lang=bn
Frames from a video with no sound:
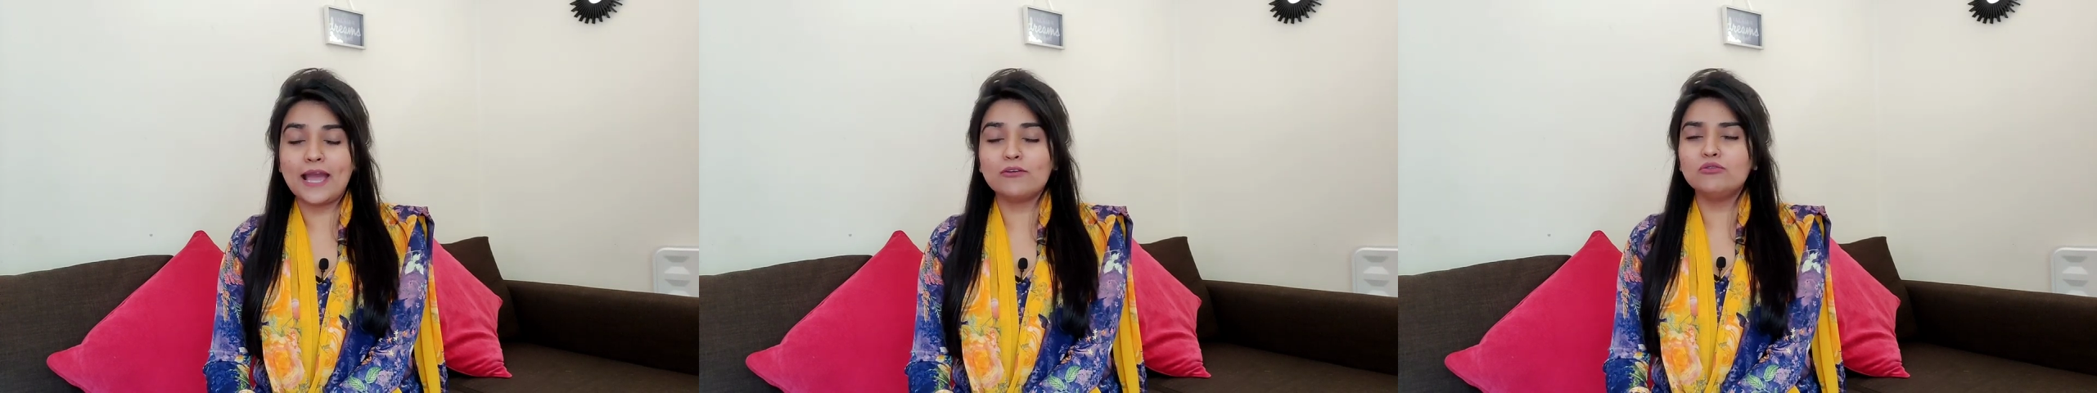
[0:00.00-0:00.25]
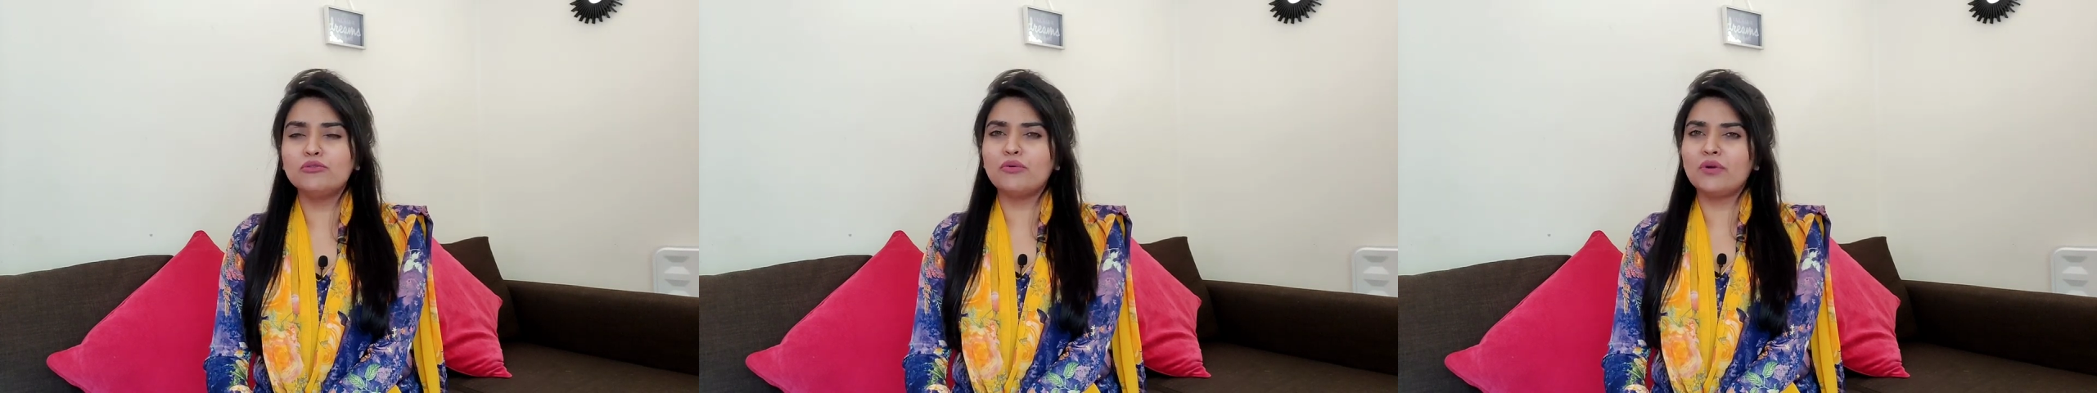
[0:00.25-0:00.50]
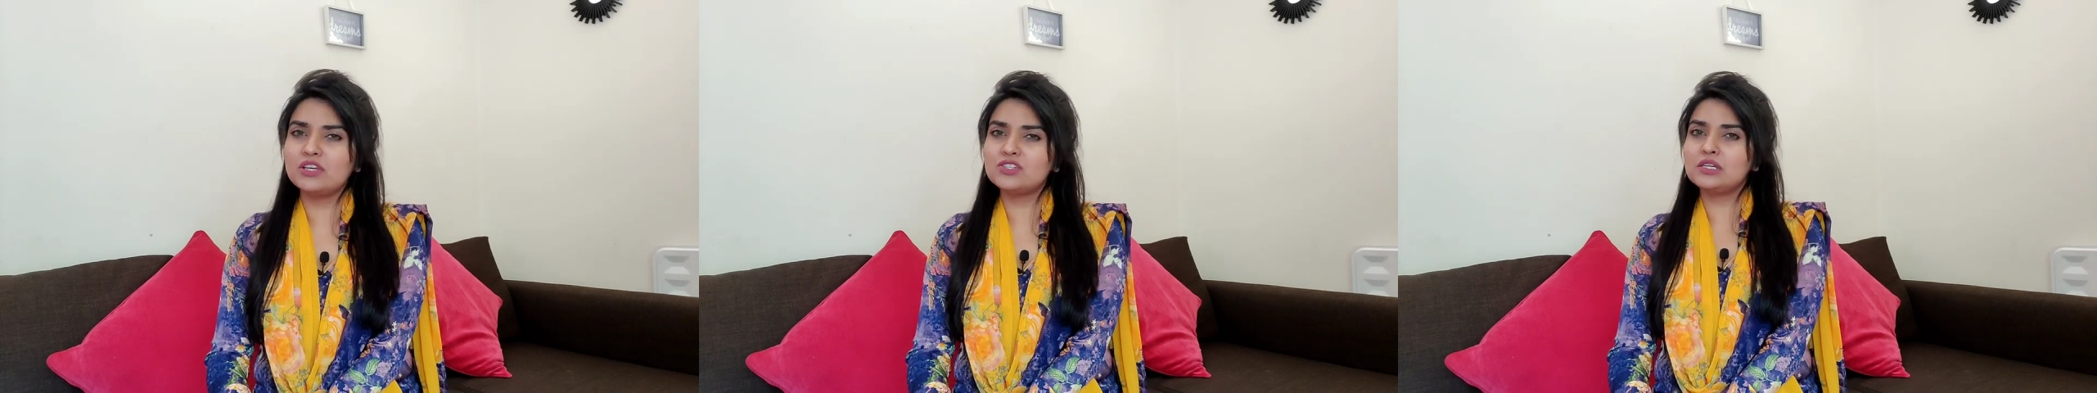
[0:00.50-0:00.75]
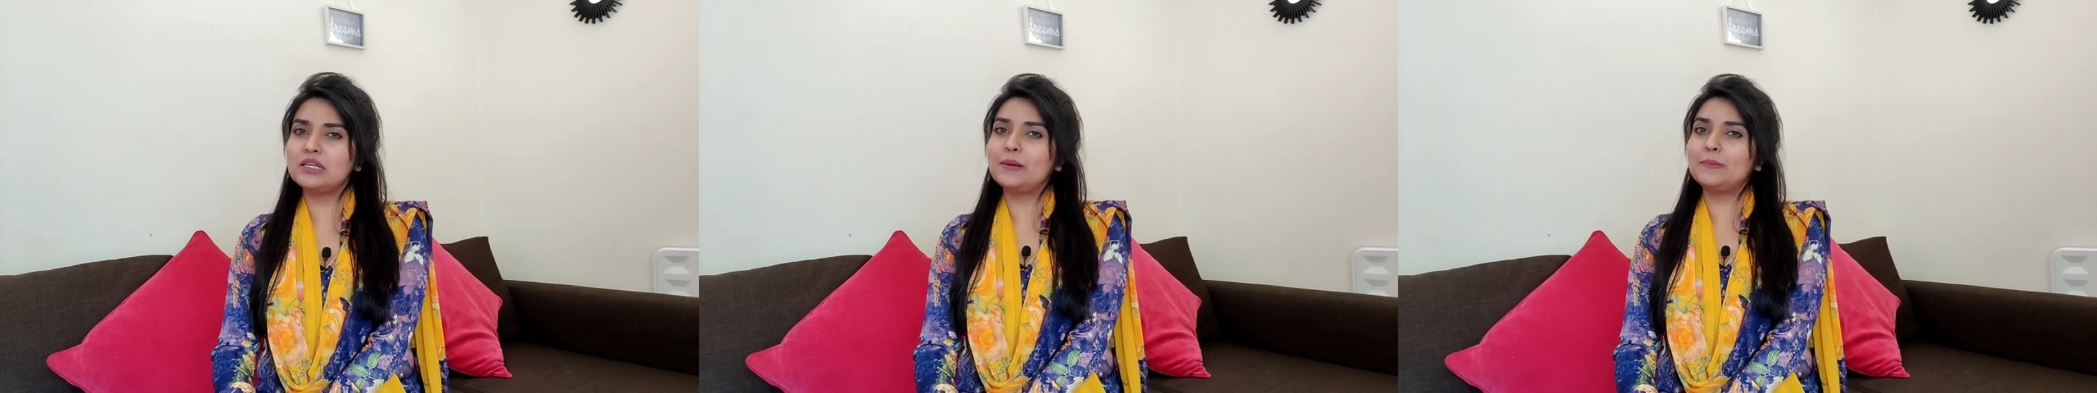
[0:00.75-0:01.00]
এখন
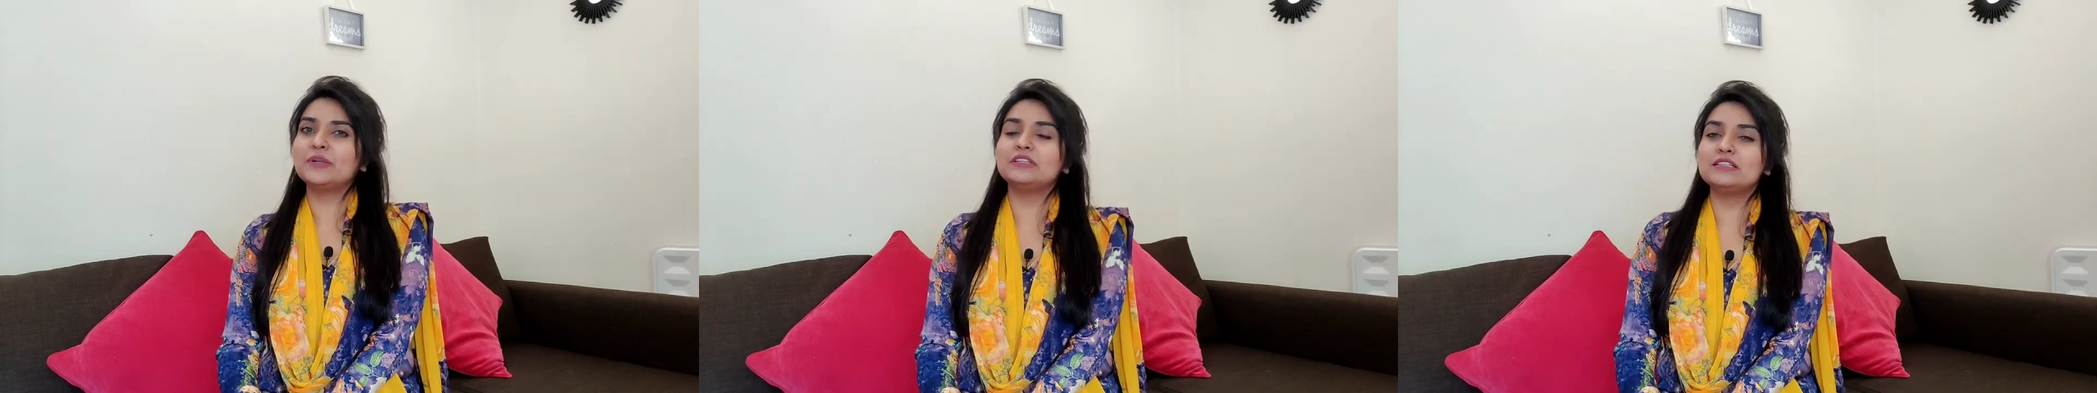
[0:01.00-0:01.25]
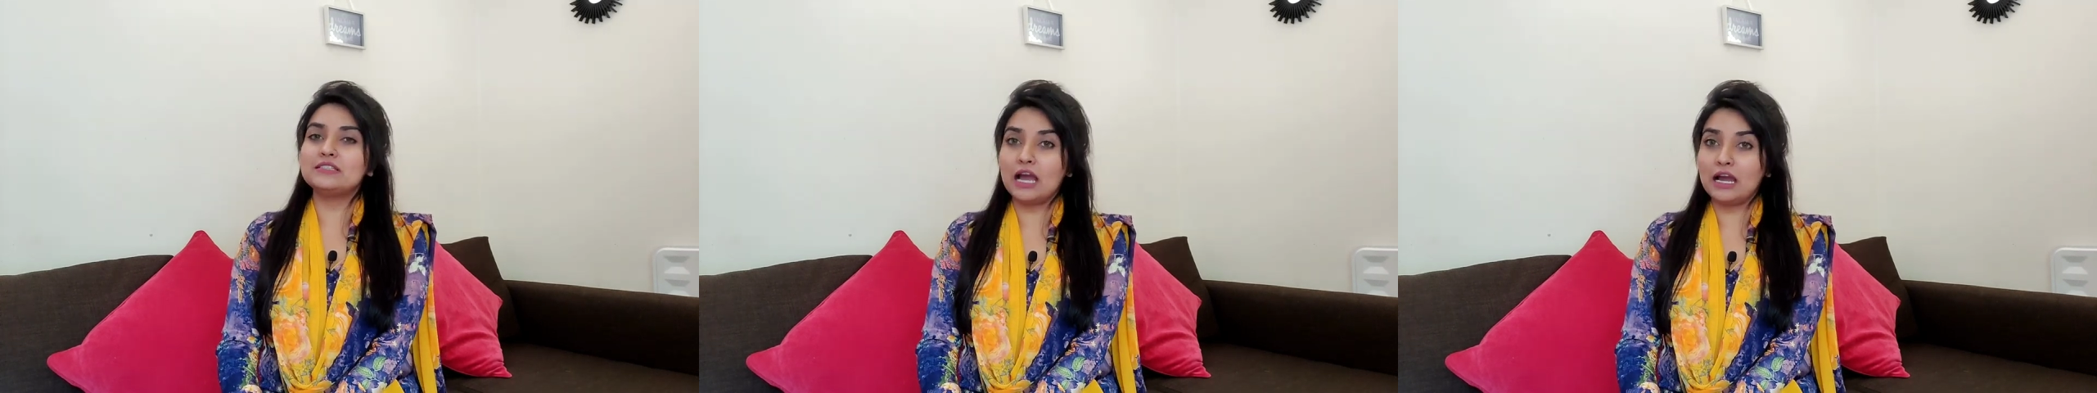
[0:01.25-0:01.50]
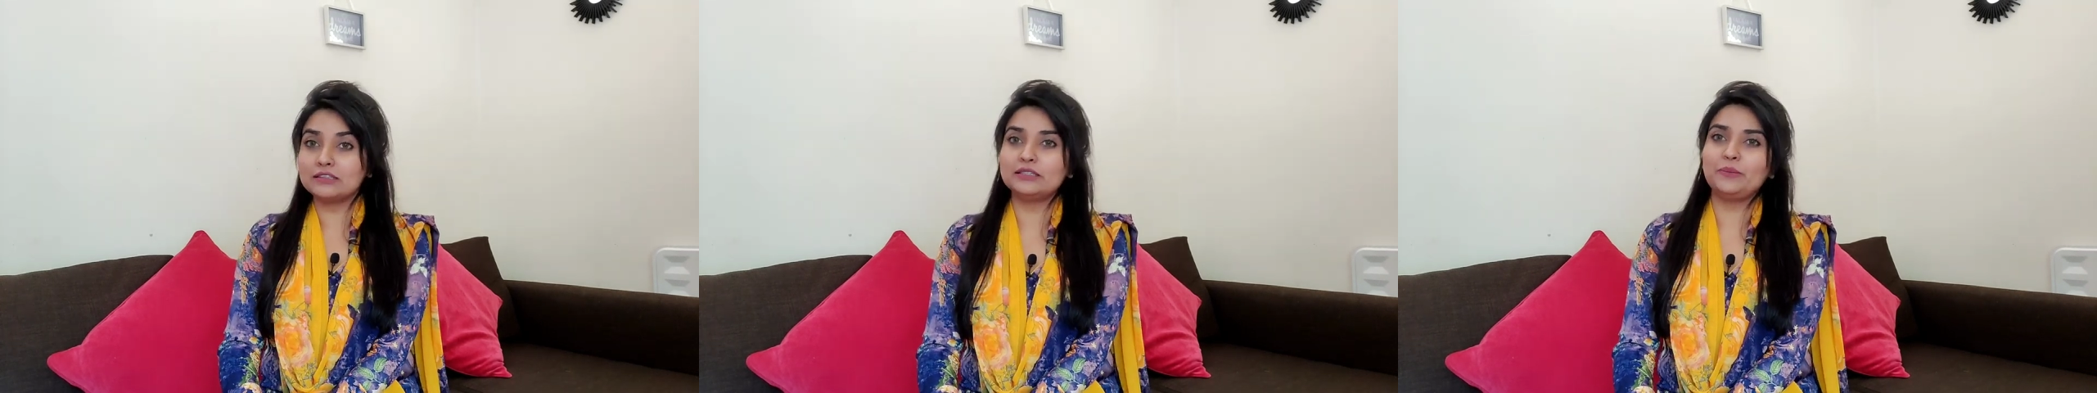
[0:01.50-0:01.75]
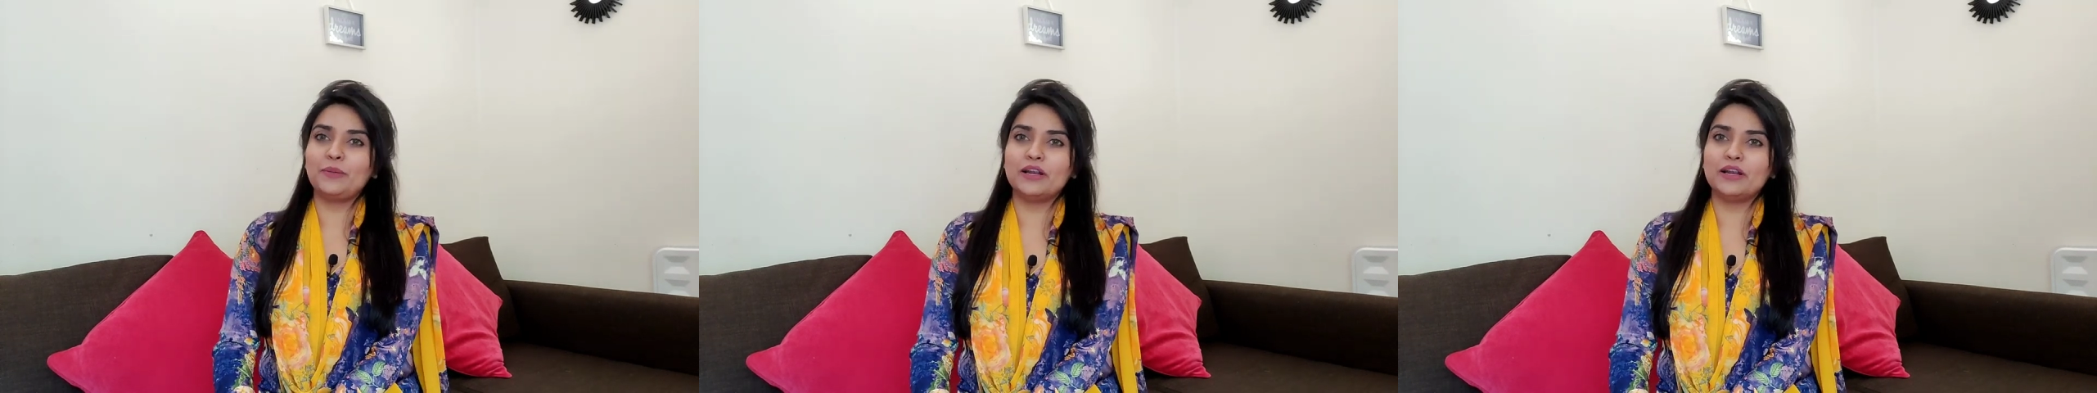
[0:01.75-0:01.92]
কোয়েশ্চেন আপনাদের জাগতে